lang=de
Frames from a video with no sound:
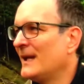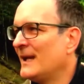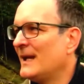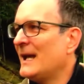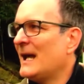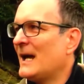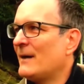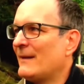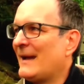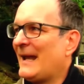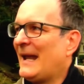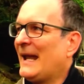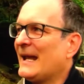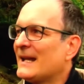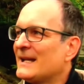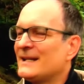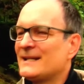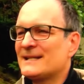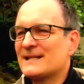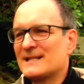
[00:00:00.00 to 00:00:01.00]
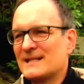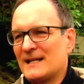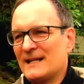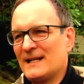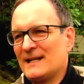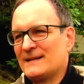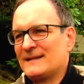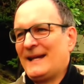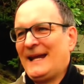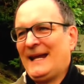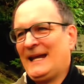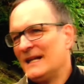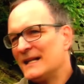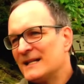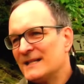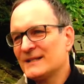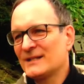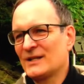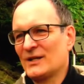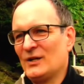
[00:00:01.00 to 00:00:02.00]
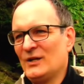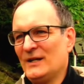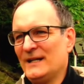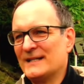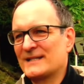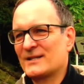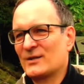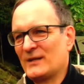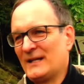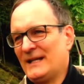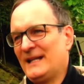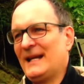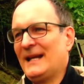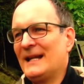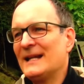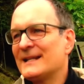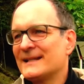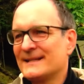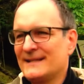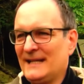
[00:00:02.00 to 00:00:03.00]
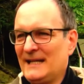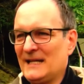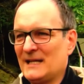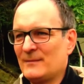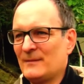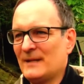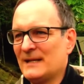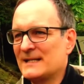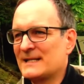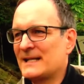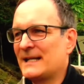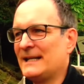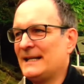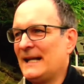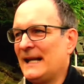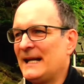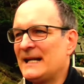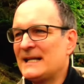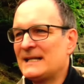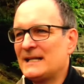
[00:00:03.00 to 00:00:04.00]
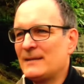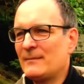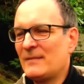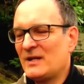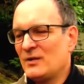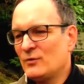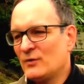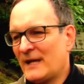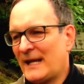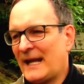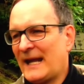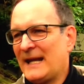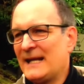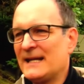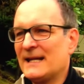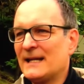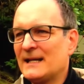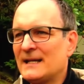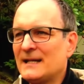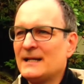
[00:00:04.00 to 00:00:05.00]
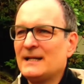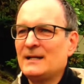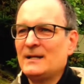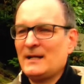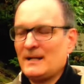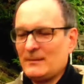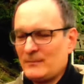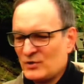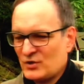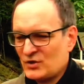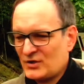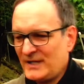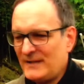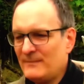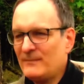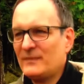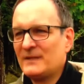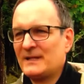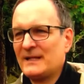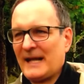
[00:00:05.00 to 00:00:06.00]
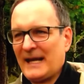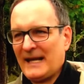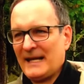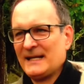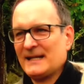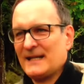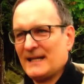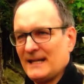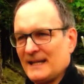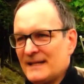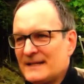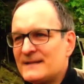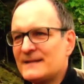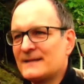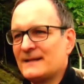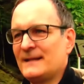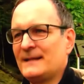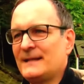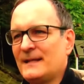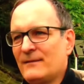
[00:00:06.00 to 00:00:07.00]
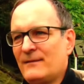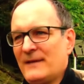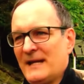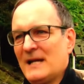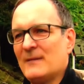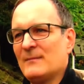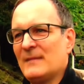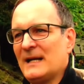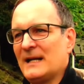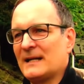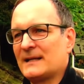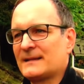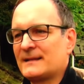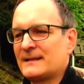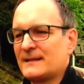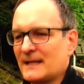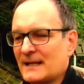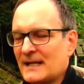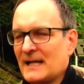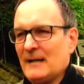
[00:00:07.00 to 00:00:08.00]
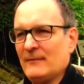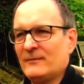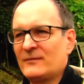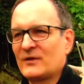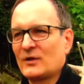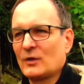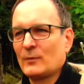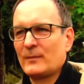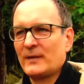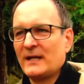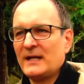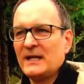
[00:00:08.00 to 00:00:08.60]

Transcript: aber eigentlich ist es eine Art Heldenkreuz oder ein Heldendenkmal. Es gedenkt nämlich nur einer bestimmten Einheit der Wehrmacht, der Kampfgruppe